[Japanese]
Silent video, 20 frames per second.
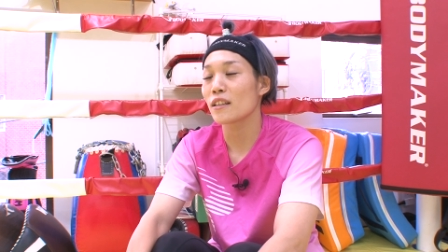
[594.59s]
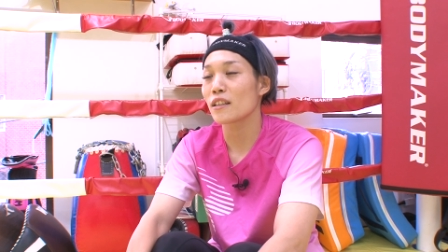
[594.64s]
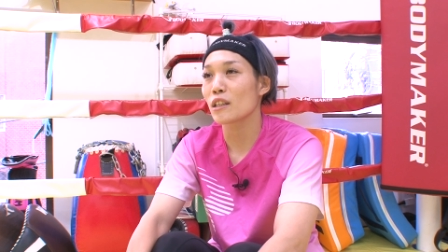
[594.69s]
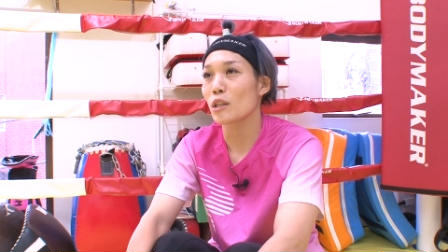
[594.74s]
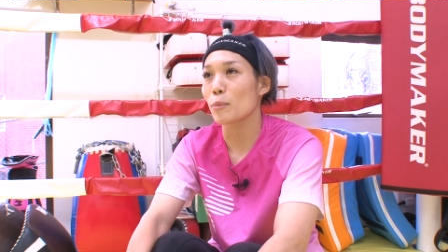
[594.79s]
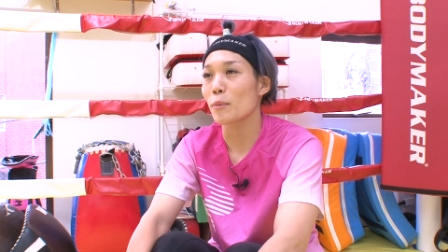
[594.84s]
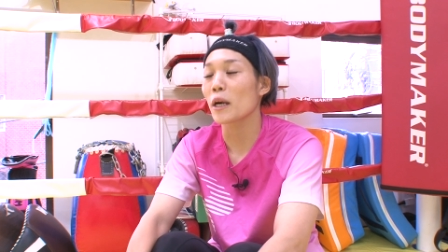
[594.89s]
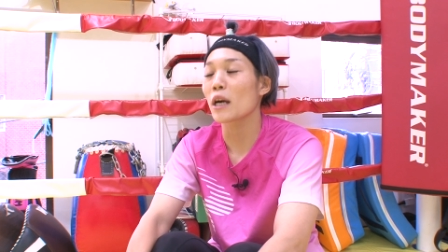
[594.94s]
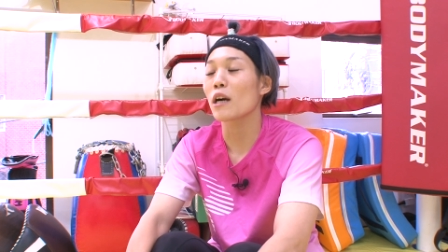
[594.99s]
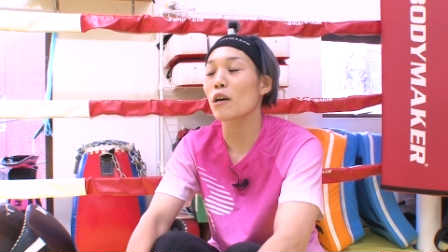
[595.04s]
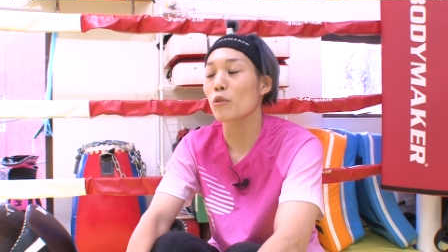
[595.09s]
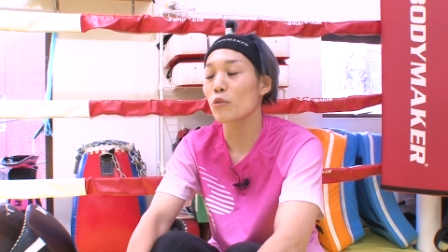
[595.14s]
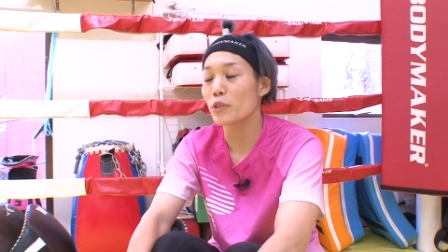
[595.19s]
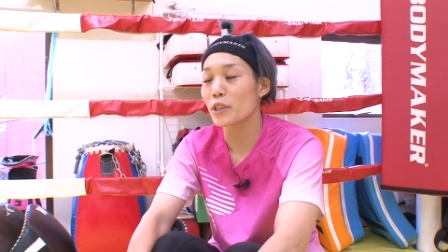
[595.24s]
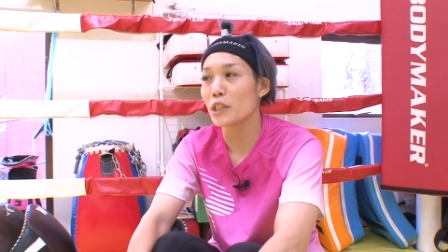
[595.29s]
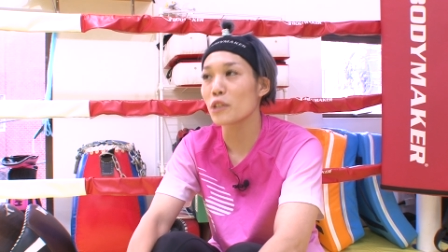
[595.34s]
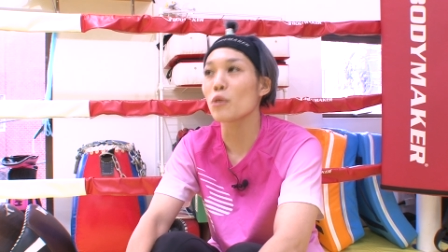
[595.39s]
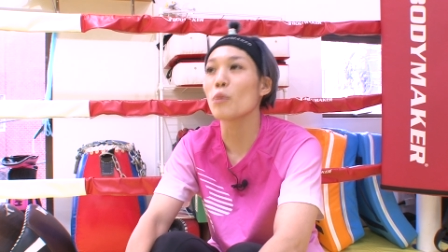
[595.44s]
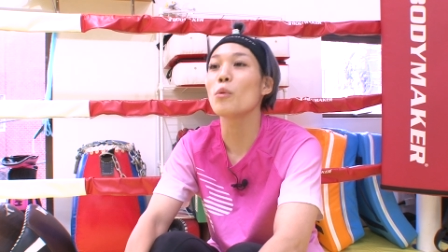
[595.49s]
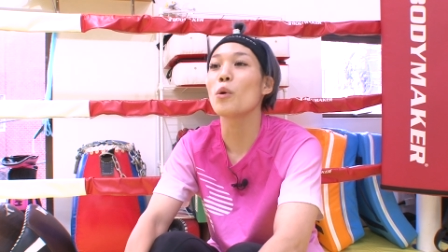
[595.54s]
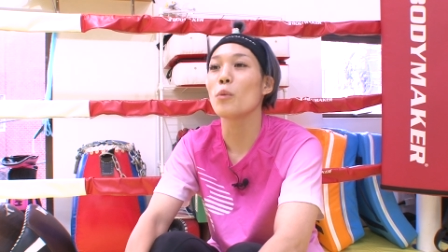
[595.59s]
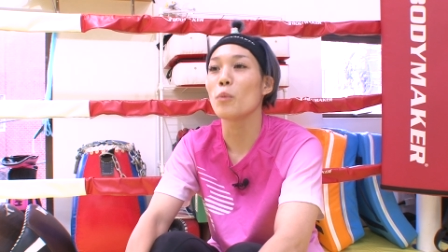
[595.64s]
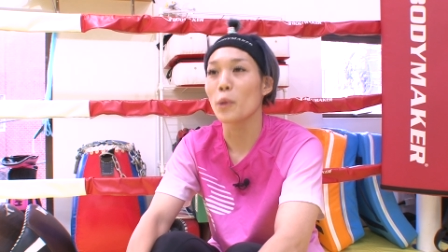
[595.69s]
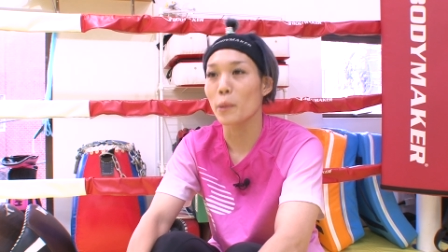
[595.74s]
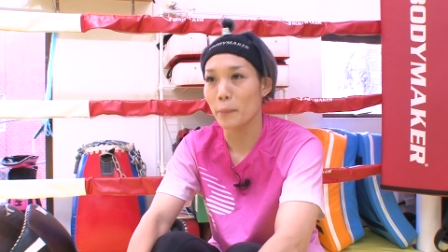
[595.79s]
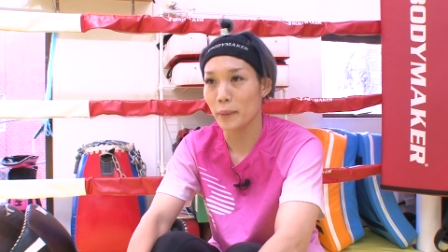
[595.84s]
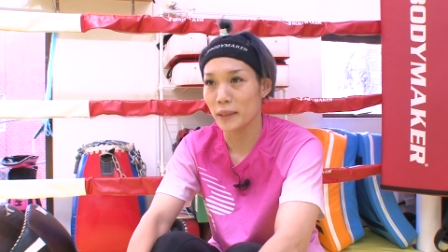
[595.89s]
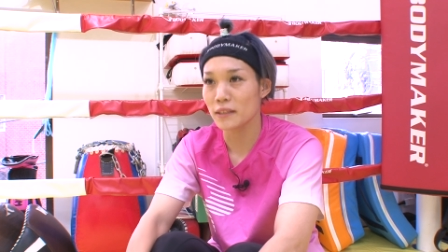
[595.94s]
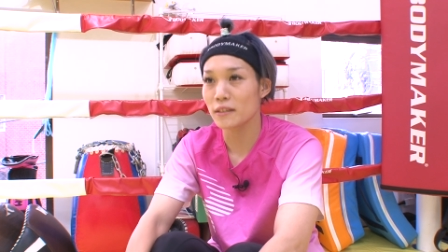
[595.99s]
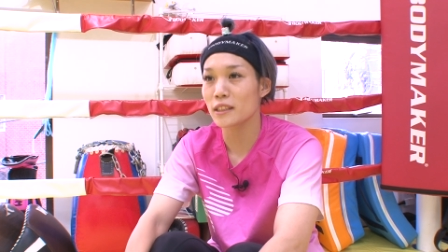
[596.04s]
やっぱかっこいいとも
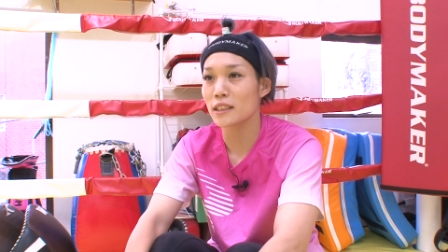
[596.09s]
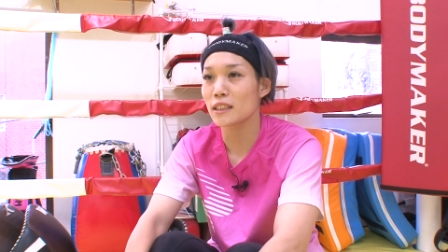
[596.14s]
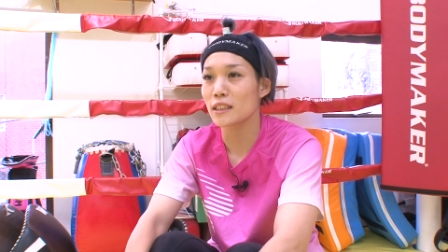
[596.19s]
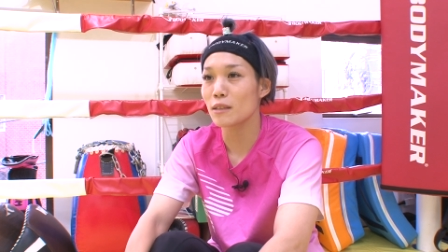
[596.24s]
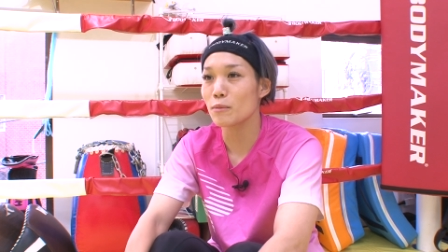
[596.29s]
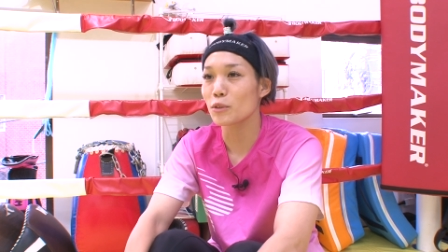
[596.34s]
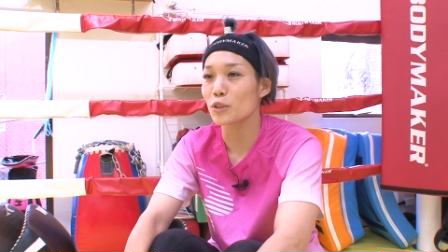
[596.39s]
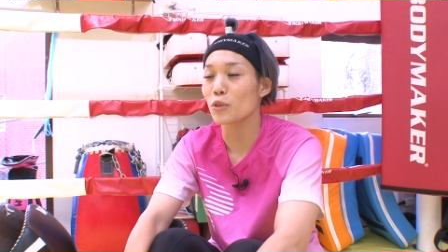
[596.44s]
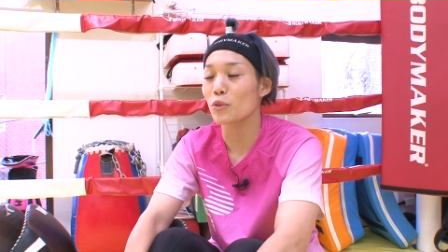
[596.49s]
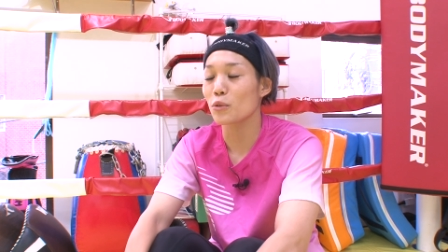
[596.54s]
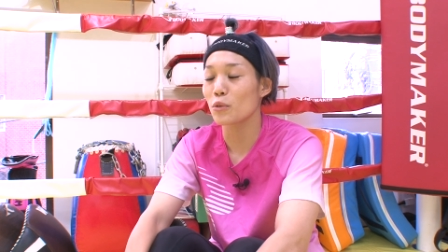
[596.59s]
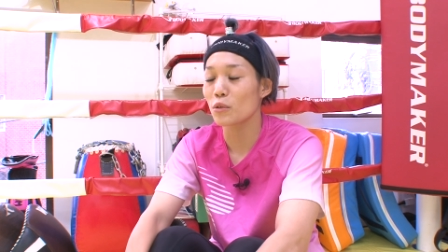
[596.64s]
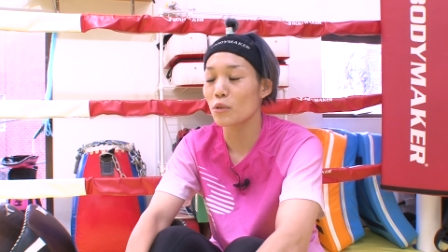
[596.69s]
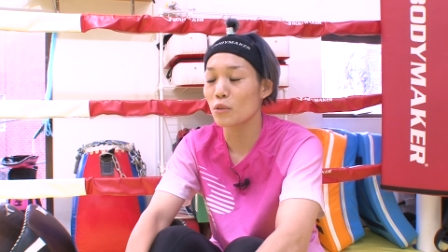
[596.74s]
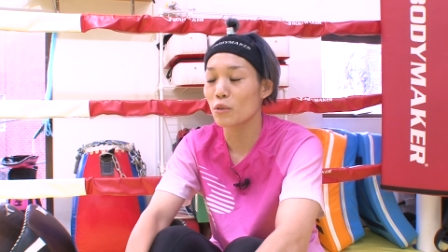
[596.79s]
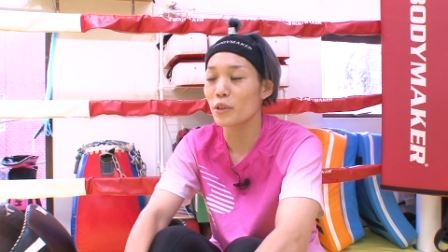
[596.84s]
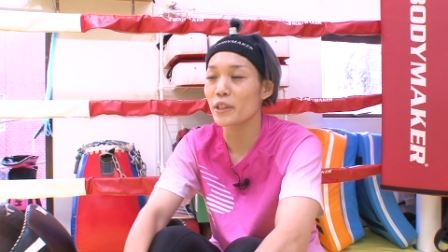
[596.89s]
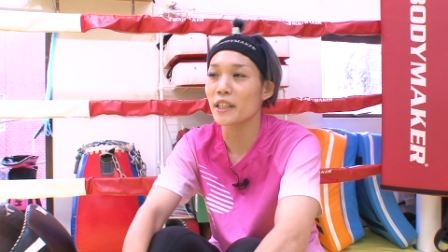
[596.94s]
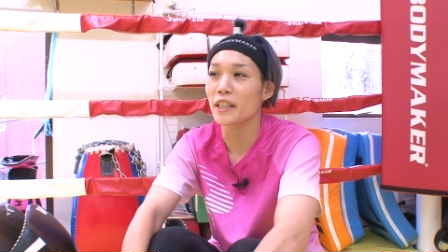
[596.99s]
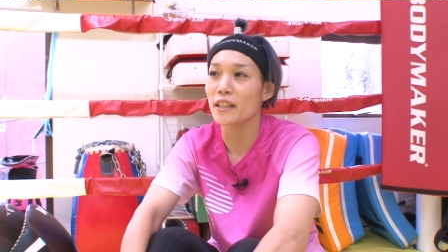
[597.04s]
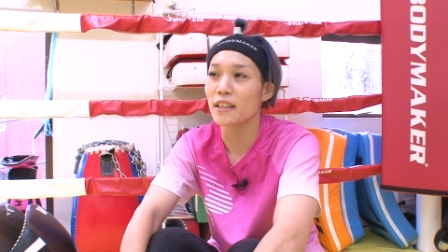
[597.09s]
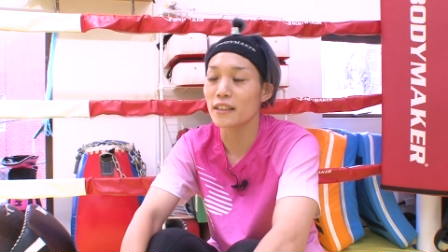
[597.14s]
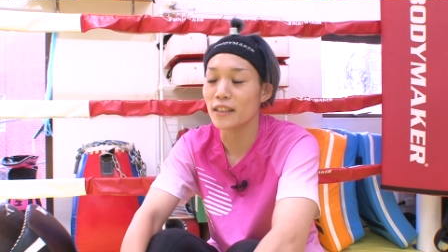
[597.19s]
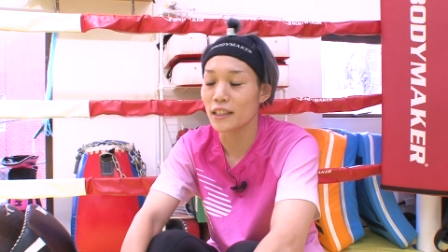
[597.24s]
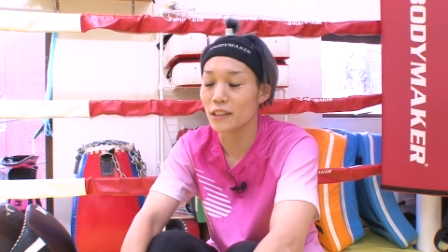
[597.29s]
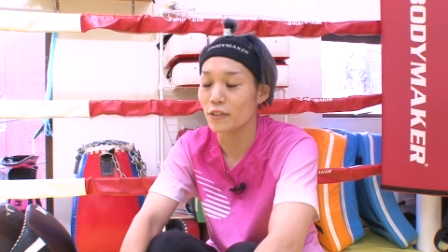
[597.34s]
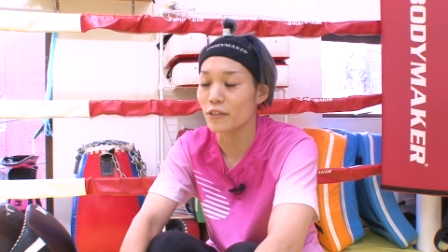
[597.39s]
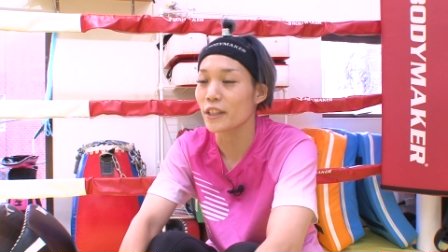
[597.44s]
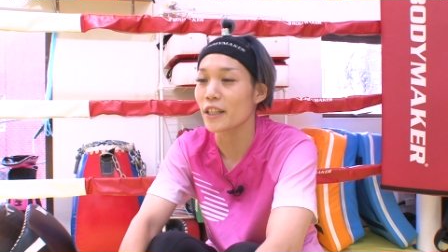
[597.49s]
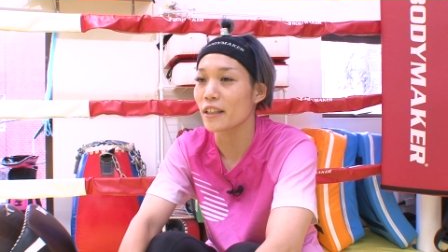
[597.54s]
思いますしでもそこを超えていかな
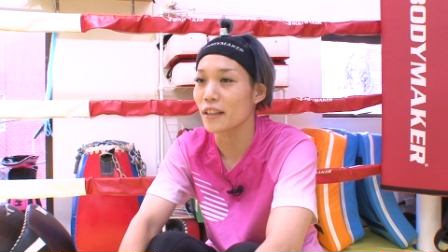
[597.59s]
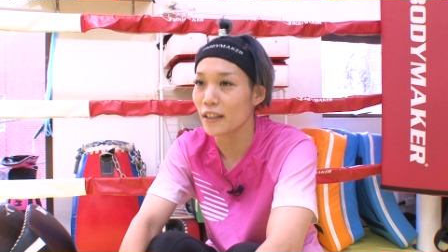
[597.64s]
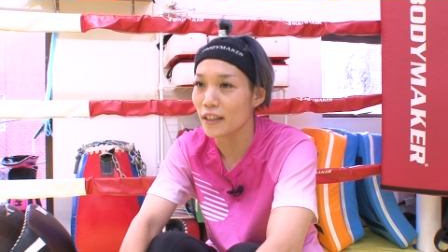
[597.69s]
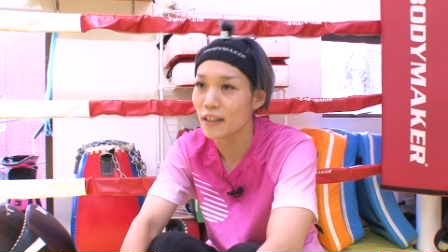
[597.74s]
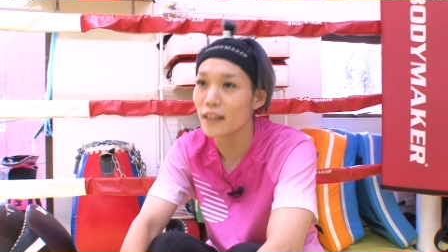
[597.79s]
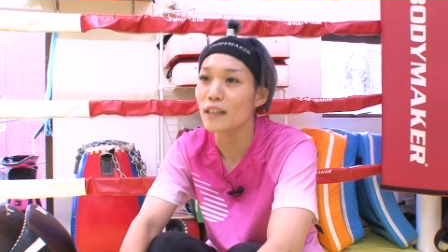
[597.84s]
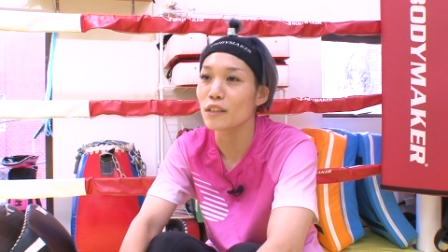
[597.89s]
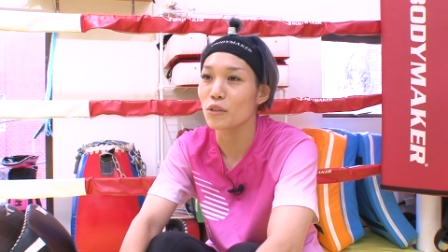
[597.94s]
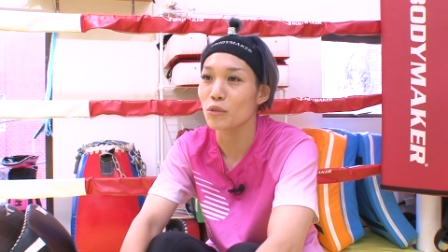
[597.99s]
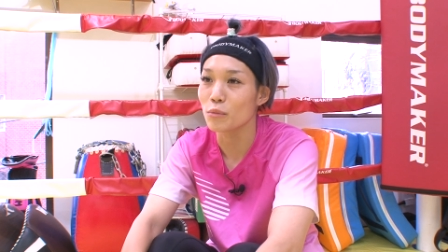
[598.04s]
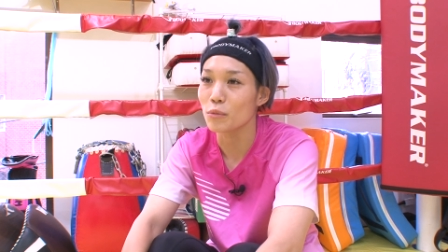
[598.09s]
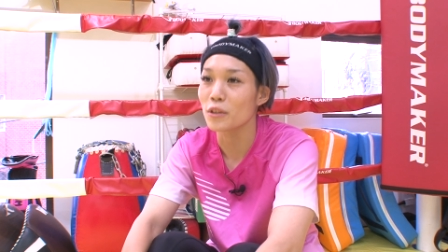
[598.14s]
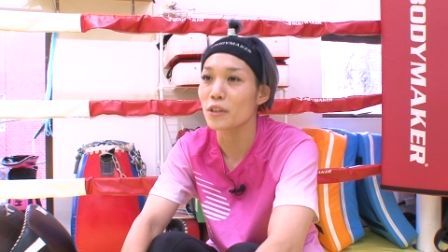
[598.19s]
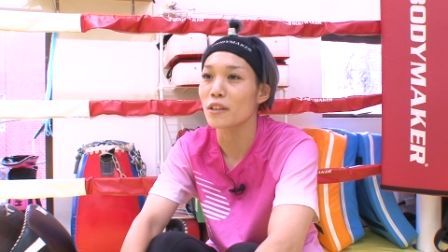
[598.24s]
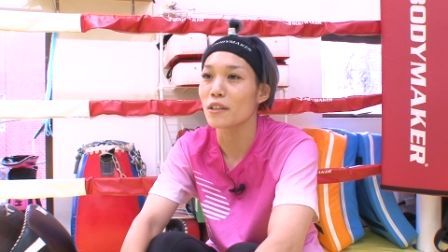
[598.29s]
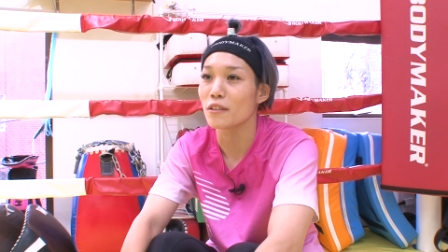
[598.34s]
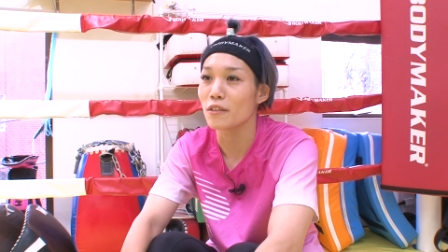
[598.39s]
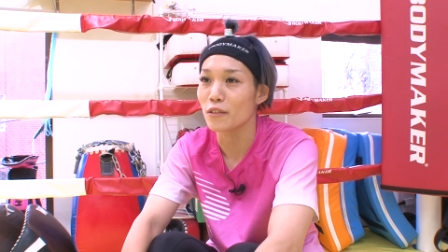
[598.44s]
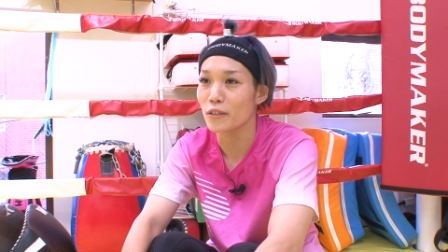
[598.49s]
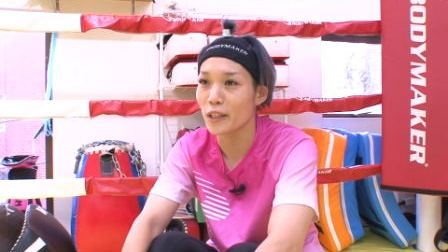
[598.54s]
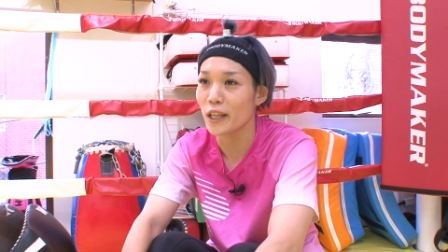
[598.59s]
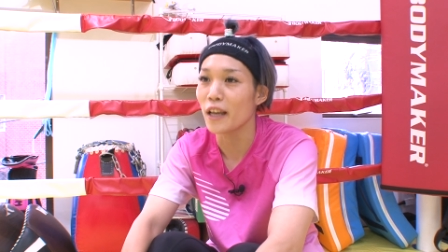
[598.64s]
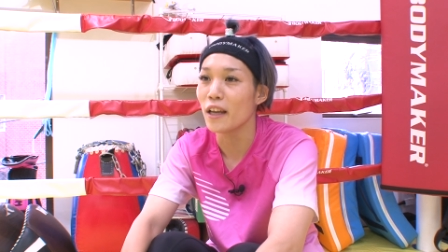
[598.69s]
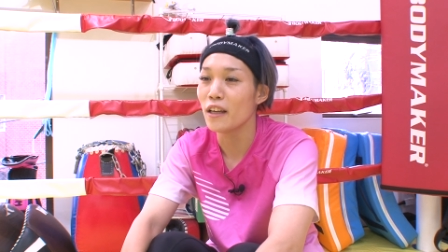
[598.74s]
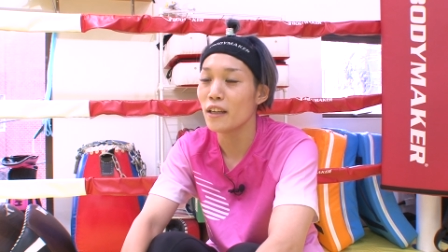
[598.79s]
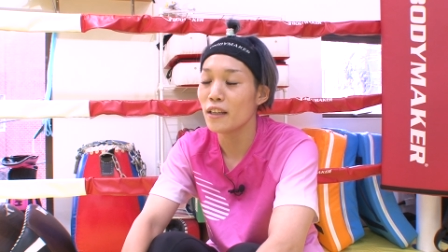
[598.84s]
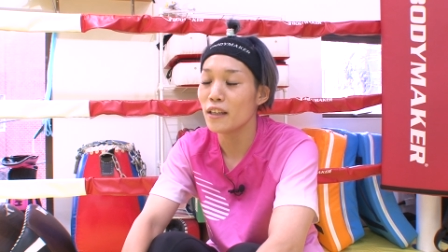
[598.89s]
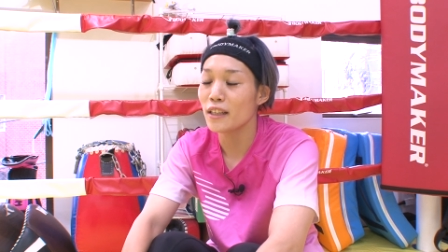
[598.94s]
いといけないなと思ってるので